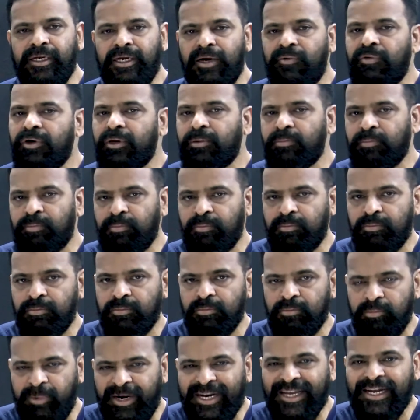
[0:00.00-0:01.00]
கவனம்
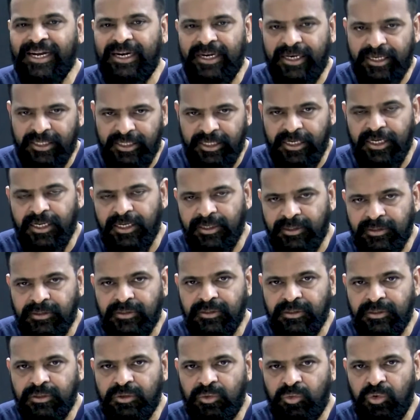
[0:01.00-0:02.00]
மெனக்கடுறதில்ல
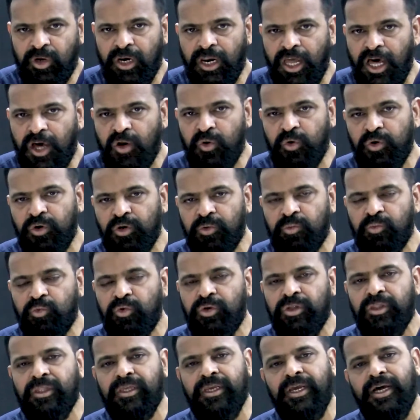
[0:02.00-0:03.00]
உடல் ஆரோக்கியம்
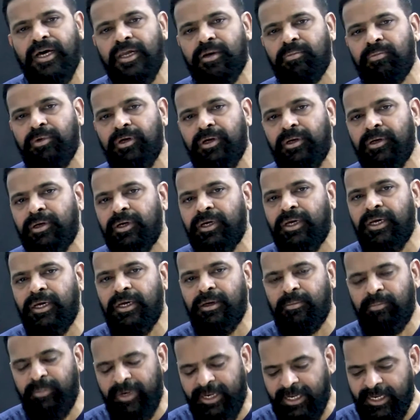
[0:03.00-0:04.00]
குறித்து யாருமே
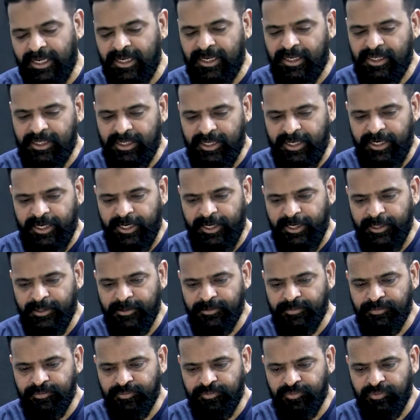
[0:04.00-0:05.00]
மெனக்கடுறது
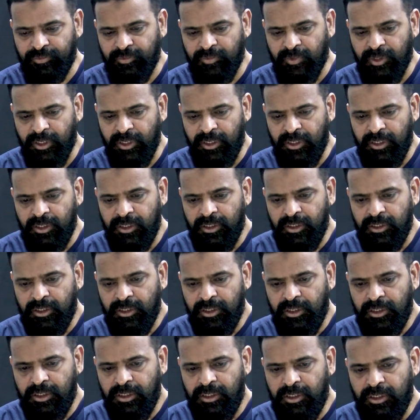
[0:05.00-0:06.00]
கிடையாது
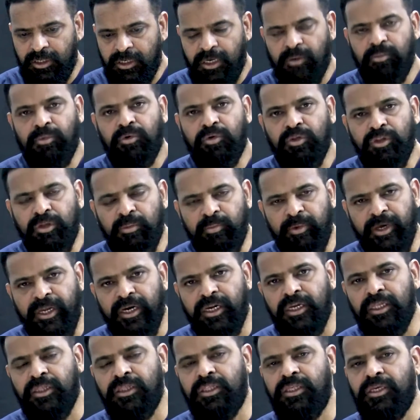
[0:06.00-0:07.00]
நம்ம வந்து
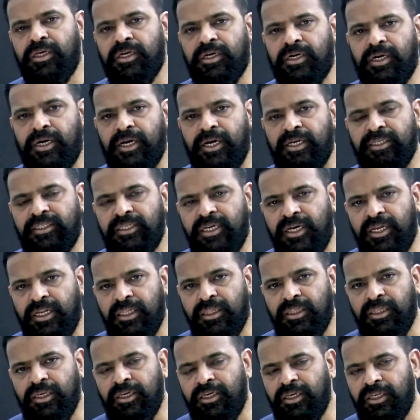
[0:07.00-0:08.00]
மேற்கத்திய
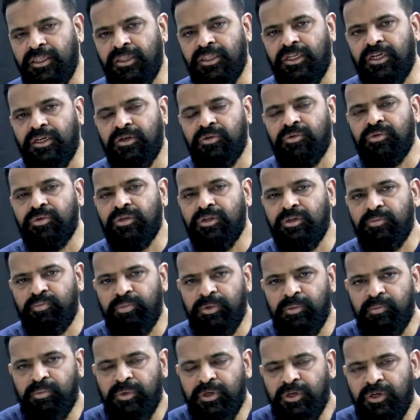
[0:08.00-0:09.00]
கலாச்சாரத்தை எந்த அளவுக்கு
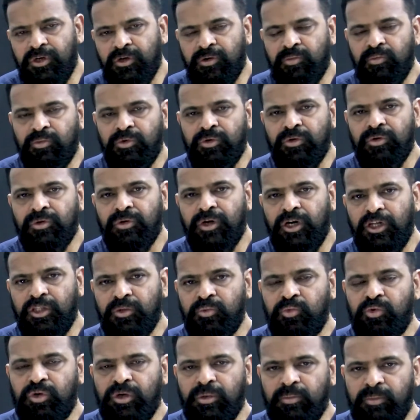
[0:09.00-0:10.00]
பின்பற்றுறோமோ
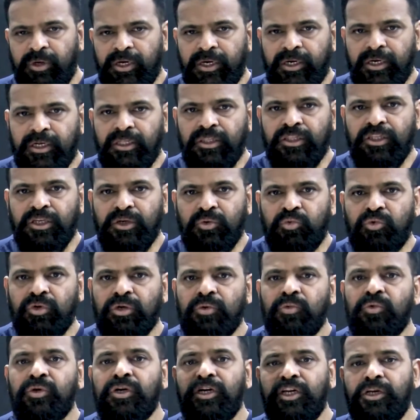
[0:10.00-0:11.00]
அதுபோல் மேற்கத்திய
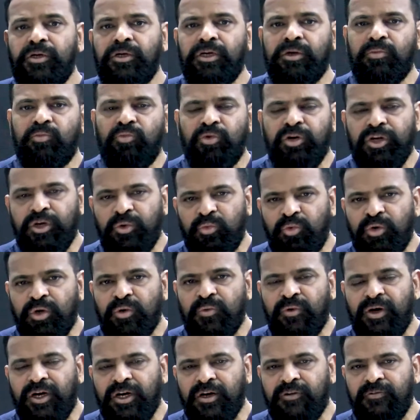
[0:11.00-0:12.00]
உணவுகளை நம்முடைய
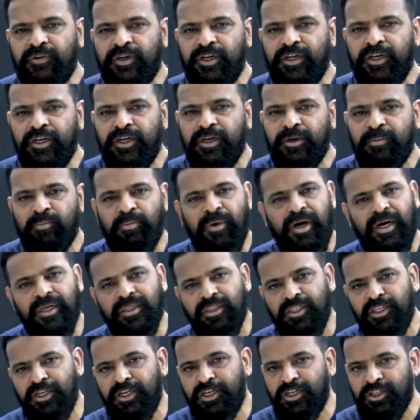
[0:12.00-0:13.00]
உணவாகவே
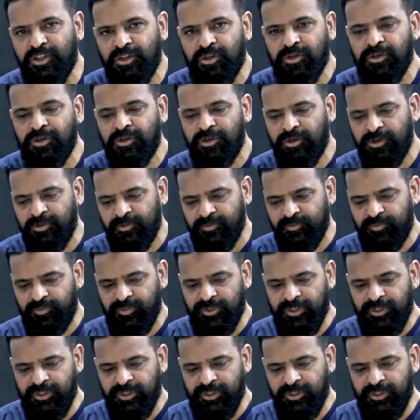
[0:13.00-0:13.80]
மாற்றி எடுத்துக்கிட்டோம்